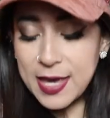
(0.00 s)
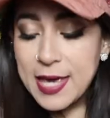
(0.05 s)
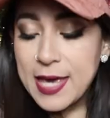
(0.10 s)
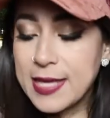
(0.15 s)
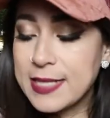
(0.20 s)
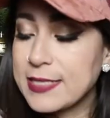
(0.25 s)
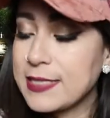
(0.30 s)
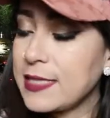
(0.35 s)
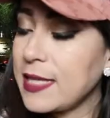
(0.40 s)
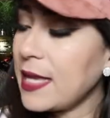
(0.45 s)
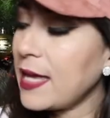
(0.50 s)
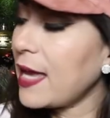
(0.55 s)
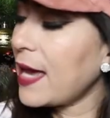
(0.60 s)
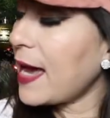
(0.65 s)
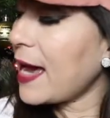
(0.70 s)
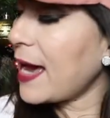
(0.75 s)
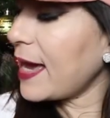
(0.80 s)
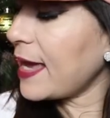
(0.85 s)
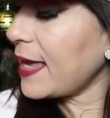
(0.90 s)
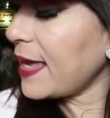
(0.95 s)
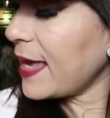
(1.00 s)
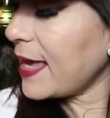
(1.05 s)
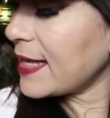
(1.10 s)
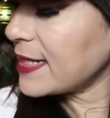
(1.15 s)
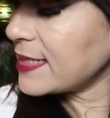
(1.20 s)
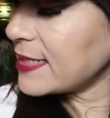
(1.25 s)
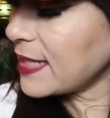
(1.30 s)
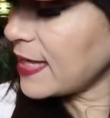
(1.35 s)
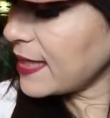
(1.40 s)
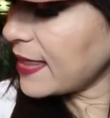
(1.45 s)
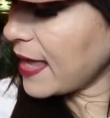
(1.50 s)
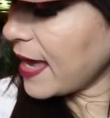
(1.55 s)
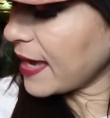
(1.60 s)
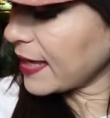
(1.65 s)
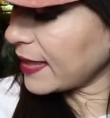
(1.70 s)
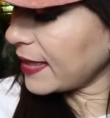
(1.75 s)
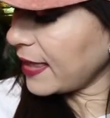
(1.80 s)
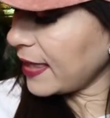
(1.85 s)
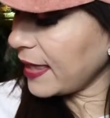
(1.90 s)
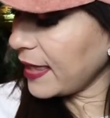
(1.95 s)
este, hay esta de
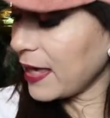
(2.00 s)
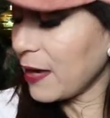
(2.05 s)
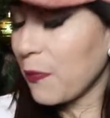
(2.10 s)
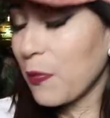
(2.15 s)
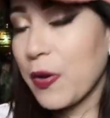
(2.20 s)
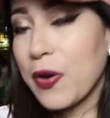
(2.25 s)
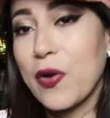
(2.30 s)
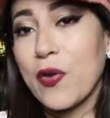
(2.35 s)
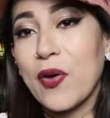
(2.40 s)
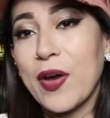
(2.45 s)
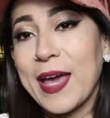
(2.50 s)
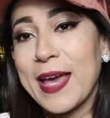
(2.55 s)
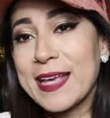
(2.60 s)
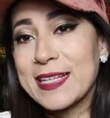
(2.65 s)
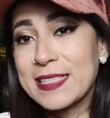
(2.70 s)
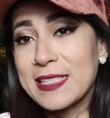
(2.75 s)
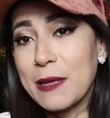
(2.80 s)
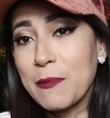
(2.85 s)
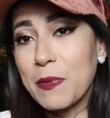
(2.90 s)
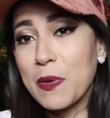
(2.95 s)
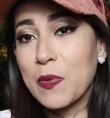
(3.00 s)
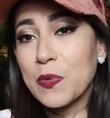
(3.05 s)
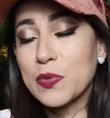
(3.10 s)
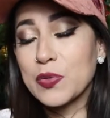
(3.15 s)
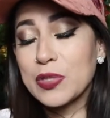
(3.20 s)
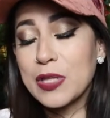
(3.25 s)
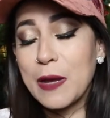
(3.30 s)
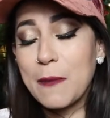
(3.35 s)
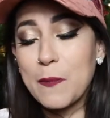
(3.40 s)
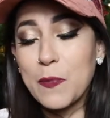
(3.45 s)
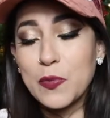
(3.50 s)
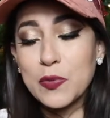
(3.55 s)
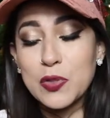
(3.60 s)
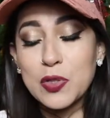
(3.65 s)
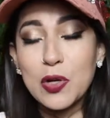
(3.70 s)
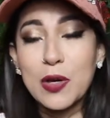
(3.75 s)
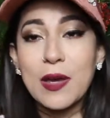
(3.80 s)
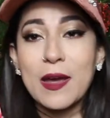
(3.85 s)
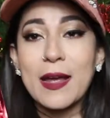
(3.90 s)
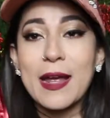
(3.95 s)
aquí, que bueno, esta me gusta
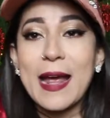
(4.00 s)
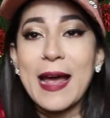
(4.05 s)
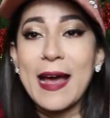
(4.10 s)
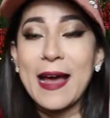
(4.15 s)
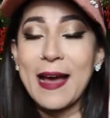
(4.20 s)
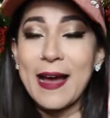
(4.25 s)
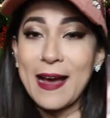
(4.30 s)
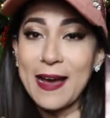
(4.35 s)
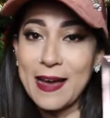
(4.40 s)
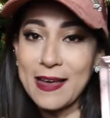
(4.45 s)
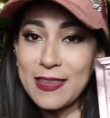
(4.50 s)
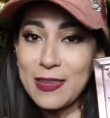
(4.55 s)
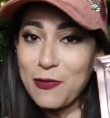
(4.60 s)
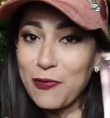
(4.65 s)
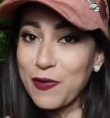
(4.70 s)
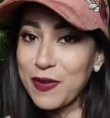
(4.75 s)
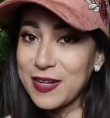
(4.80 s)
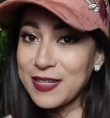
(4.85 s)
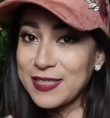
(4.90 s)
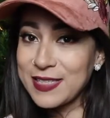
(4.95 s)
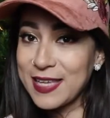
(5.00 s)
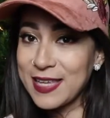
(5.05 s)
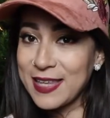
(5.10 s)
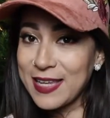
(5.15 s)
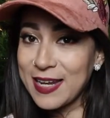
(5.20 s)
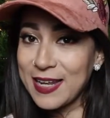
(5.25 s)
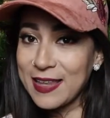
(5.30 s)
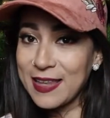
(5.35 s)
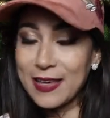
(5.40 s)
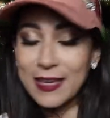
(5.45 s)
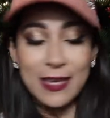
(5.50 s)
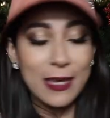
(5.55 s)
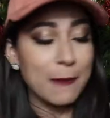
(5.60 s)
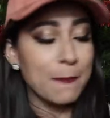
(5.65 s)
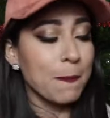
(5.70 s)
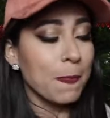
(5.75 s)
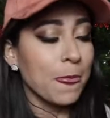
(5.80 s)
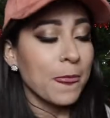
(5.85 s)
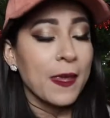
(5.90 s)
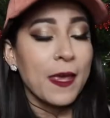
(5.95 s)
mucho a diferencia de la de aquí.
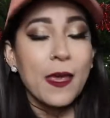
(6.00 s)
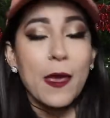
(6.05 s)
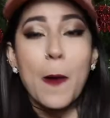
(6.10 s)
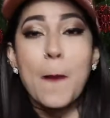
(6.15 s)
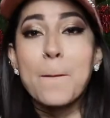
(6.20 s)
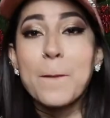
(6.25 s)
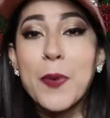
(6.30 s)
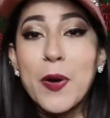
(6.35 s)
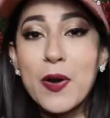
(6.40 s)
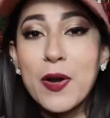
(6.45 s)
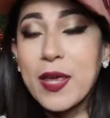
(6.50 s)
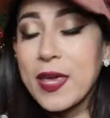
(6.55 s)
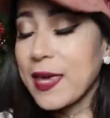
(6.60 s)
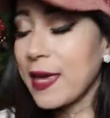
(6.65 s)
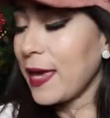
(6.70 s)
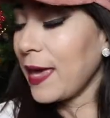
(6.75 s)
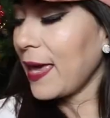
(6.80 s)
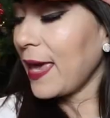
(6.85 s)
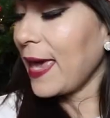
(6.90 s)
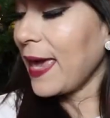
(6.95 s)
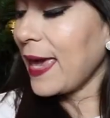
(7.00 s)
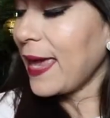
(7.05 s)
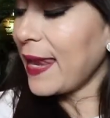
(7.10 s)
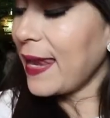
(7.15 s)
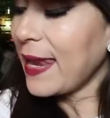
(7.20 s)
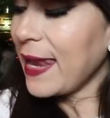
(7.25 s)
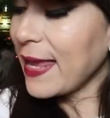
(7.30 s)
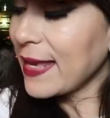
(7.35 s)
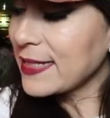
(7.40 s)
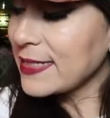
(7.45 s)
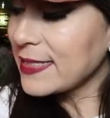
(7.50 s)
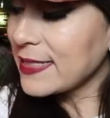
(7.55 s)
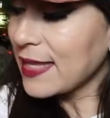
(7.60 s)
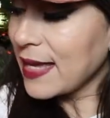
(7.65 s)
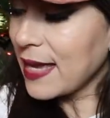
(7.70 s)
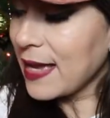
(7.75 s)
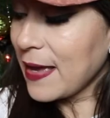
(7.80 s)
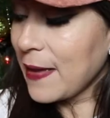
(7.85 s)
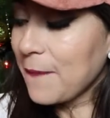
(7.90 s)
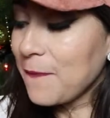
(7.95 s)
Porque en
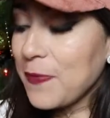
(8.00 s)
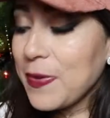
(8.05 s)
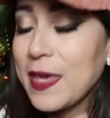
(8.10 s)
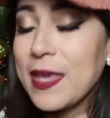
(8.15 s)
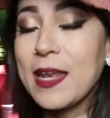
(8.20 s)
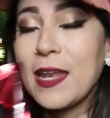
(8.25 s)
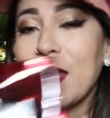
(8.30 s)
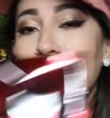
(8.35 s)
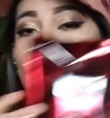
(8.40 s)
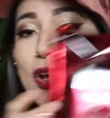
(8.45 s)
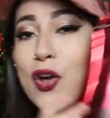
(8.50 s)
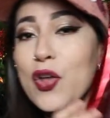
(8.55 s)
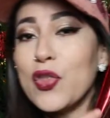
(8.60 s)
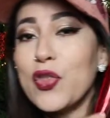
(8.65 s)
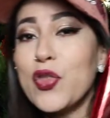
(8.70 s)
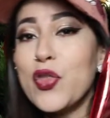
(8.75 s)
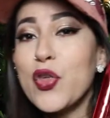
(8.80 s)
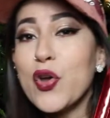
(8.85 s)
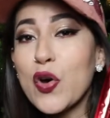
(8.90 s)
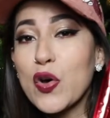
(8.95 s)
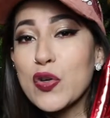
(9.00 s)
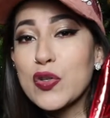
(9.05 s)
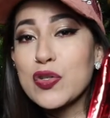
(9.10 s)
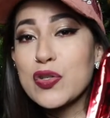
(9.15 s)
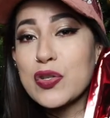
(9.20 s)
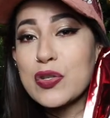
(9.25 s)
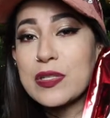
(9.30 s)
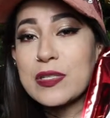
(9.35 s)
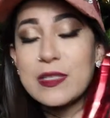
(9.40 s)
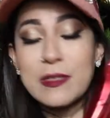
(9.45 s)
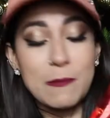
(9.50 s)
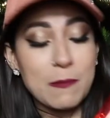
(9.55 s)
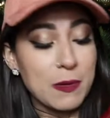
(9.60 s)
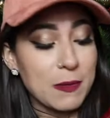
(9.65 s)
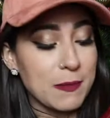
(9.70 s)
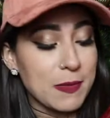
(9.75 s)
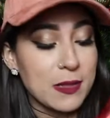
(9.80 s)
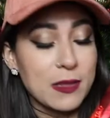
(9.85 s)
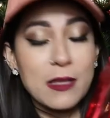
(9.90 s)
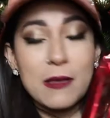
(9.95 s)
esta vienen dos
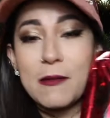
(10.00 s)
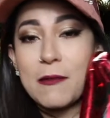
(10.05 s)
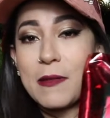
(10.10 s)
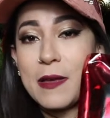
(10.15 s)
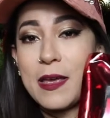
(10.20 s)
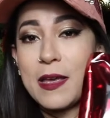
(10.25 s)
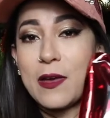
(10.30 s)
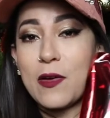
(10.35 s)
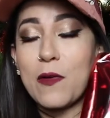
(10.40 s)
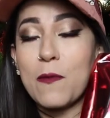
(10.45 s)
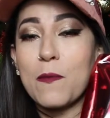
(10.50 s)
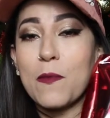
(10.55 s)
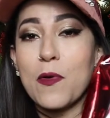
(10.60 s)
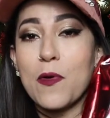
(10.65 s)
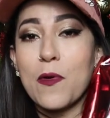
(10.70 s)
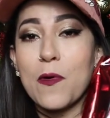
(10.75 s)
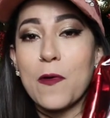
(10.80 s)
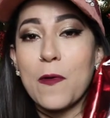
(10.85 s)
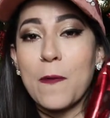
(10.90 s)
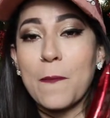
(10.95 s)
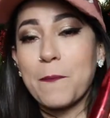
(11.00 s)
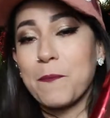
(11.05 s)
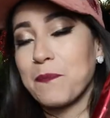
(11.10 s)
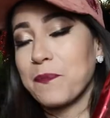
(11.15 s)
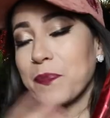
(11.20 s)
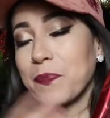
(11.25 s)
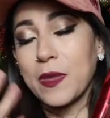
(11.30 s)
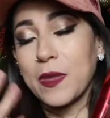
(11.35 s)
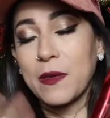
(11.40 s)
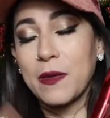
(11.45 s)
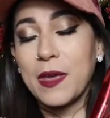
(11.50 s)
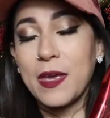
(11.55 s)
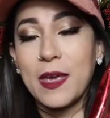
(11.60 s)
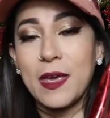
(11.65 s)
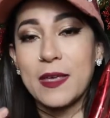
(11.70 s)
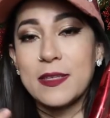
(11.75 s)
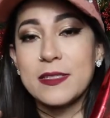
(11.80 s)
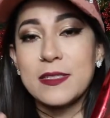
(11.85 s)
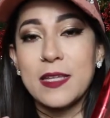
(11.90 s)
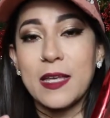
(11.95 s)
simplemente eh, como
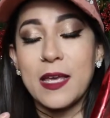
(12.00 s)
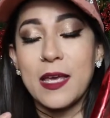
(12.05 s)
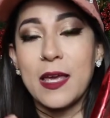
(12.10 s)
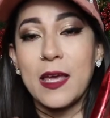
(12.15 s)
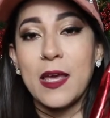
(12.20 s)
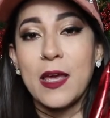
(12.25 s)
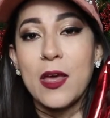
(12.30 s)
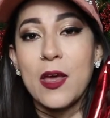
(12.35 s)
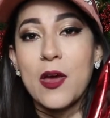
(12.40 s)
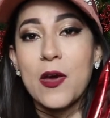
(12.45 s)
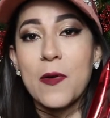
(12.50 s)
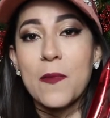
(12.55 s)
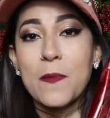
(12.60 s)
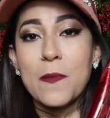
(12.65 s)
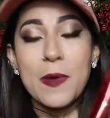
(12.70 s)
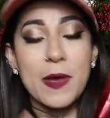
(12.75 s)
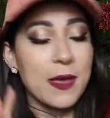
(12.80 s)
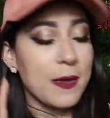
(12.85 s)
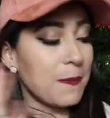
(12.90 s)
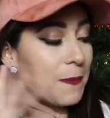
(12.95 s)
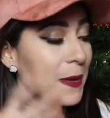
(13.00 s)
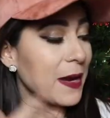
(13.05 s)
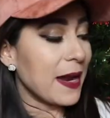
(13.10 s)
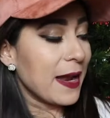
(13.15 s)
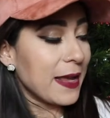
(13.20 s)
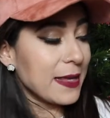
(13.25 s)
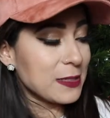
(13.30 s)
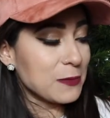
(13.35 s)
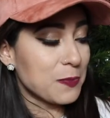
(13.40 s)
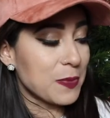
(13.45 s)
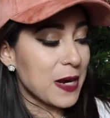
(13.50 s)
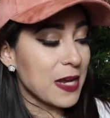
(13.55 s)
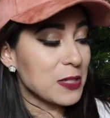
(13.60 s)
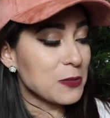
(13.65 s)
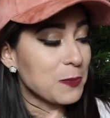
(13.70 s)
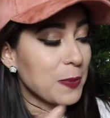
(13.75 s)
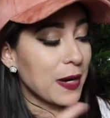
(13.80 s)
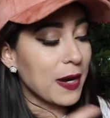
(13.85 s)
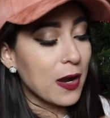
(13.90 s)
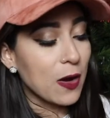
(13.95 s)
este eh, sprays
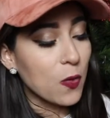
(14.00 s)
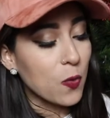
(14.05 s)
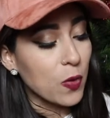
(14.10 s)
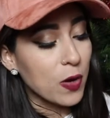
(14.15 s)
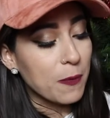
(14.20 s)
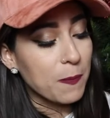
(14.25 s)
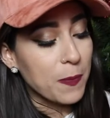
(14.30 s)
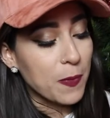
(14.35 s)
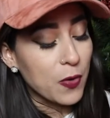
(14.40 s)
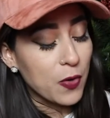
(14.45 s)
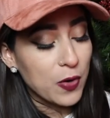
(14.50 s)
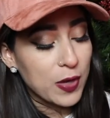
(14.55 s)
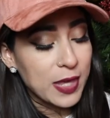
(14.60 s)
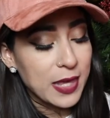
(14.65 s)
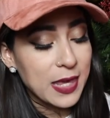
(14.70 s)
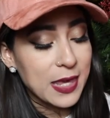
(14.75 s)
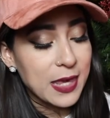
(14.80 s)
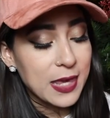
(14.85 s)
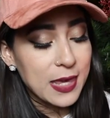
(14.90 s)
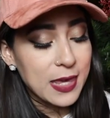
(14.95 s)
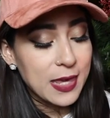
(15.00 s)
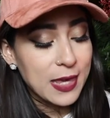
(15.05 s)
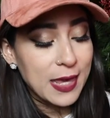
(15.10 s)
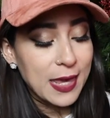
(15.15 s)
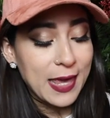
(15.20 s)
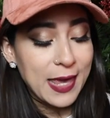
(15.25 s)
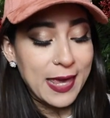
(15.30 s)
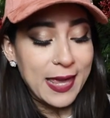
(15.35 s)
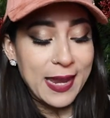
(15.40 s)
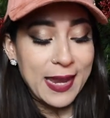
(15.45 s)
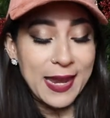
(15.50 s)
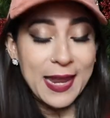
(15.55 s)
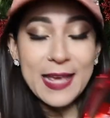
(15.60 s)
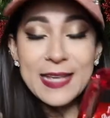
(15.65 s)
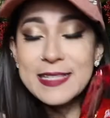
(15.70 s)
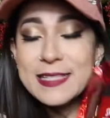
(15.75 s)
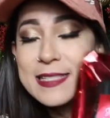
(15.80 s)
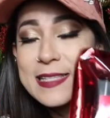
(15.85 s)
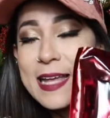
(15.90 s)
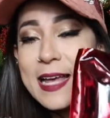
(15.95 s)
para el cuerpo y en
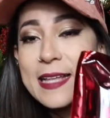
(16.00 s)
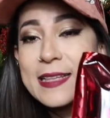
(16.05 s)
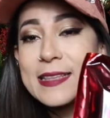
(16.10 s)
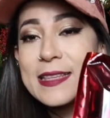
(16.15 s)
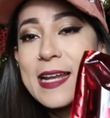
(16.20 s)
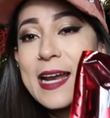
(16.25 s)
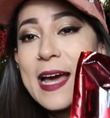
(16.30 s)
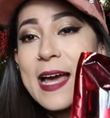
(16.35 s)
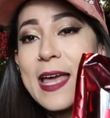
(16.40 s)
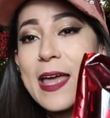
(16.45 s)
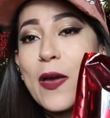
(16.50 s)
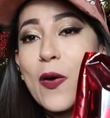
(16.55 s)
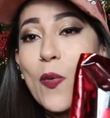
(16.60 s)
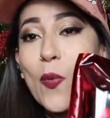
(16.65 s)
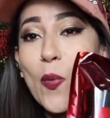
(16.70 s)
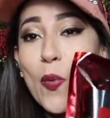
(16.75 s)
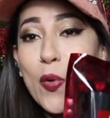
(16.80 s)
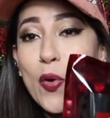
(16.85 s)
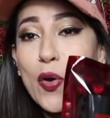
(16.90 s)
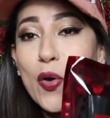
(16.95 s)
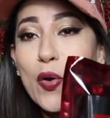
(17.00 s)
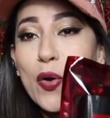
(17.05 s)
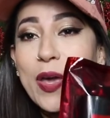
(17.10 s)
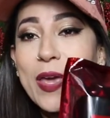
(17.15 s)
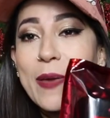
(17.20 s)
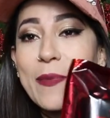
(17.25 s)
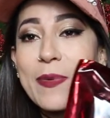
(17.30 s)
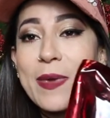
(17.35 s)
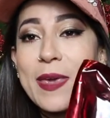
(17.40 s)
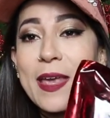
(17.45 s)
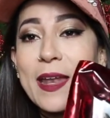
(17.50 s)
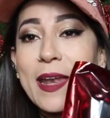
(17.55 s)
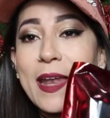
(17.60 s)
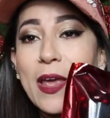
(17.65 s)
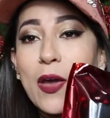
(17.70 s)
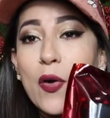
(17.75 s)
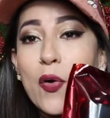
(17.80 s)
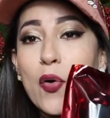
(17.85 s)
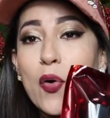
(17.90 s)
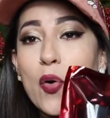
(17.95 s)
esta trae uno que
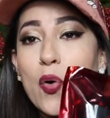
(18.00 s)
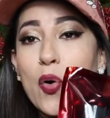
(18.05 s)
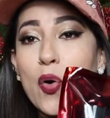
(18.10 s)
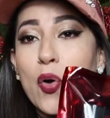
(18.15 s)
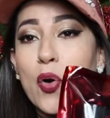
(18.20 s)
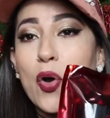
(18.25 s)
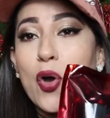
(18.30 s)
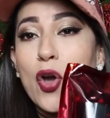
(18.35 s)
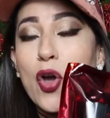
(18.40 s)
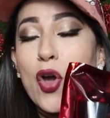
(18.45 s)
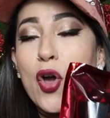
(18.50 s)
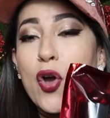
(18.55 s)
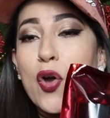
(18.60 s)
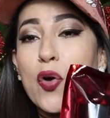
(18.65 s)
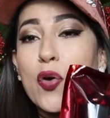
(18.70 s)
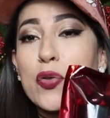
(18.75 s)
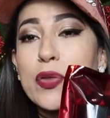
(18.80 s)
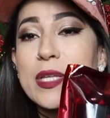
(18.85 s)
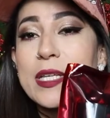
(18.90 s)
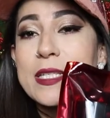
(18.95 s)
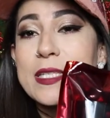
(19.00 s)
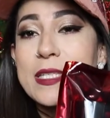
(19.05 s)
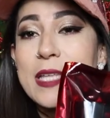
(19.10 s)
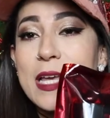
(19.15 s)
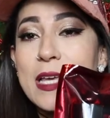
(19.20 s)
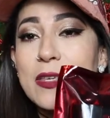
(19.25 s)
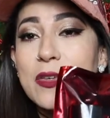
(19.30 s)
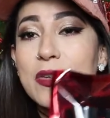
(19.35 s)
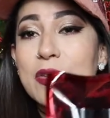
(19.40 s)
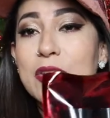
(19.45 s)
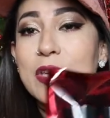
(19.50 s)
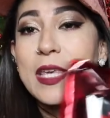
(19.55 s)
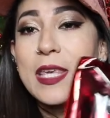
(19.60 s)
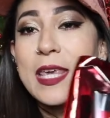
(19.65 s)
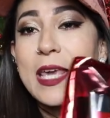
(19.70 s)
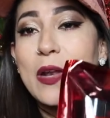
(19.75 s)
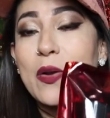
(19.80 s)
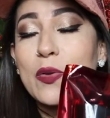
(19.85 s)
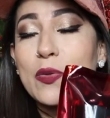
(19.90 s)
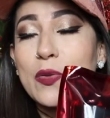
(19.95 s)
viene con con destellos
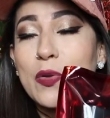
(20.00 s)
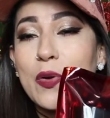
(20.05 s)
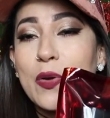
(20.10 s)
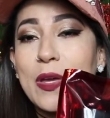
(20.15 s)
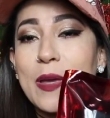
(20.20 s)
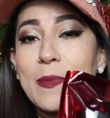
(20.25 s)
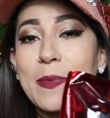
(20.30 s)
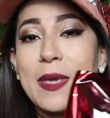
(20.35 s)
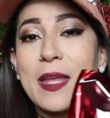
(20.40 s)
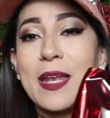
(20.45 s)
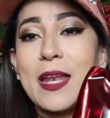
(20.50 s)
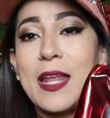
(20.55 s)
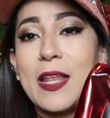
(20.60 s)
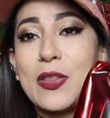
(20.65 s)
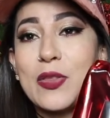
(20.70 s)
y el otro que viene